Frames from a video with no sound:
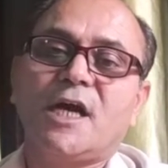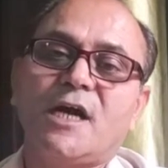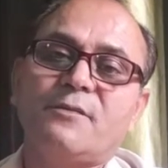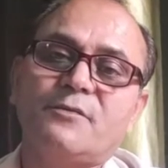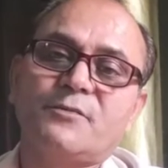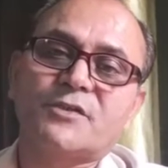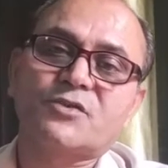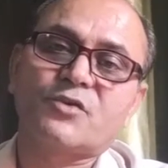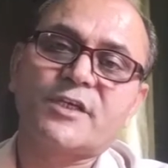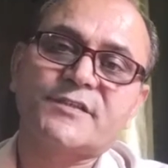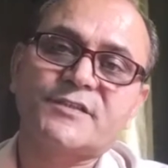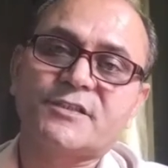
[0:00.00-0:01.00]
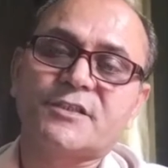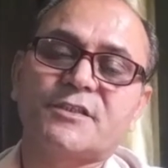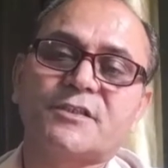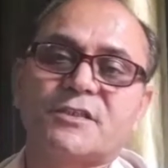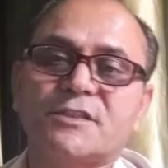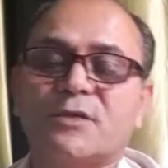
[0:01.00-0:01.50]
आप हमें सोरियासिस की
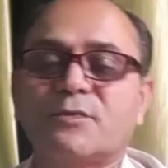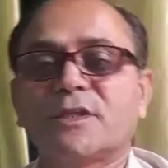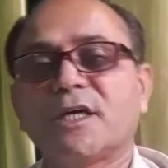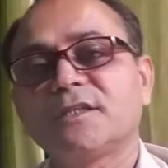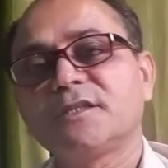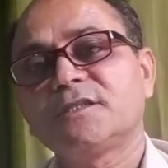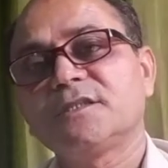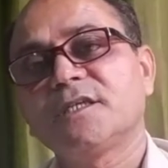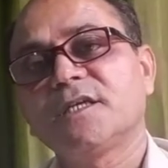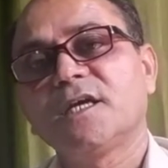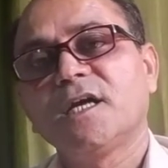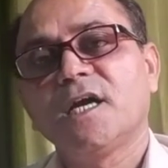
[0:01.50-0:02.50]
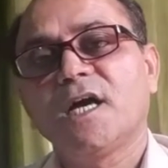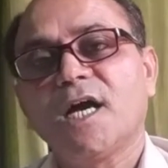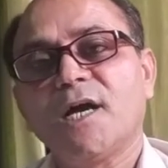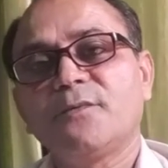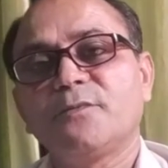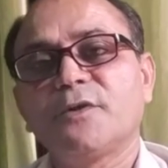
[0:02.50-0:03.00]
चिकित्सा बता दीजिए
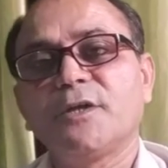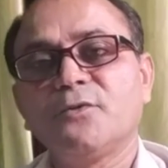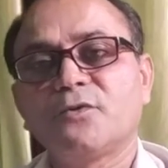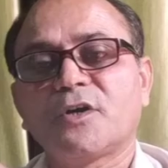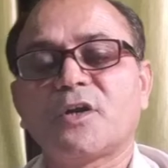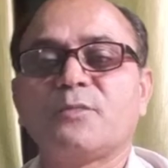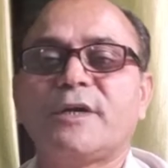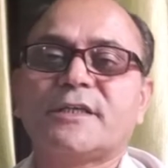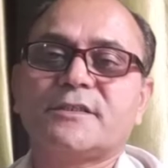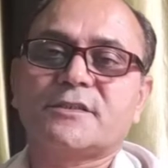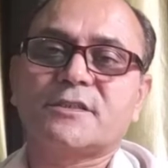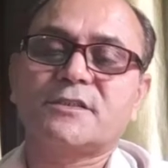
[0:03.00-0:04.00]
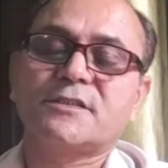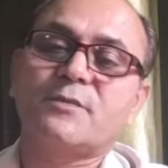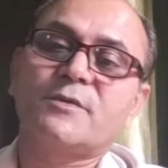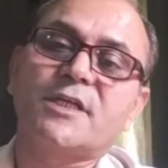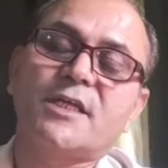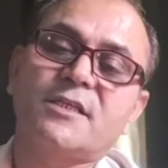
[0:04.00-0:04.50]
आप हमें ल्यूकोट्रोमा की चिकित्सा
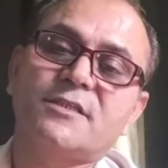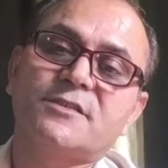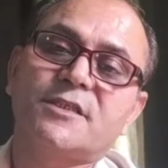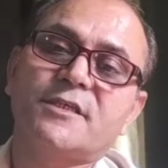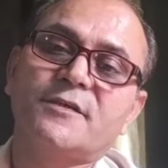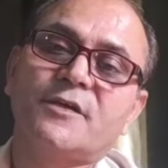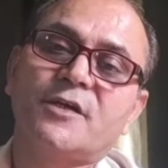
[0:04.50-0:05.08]
बता दीजिए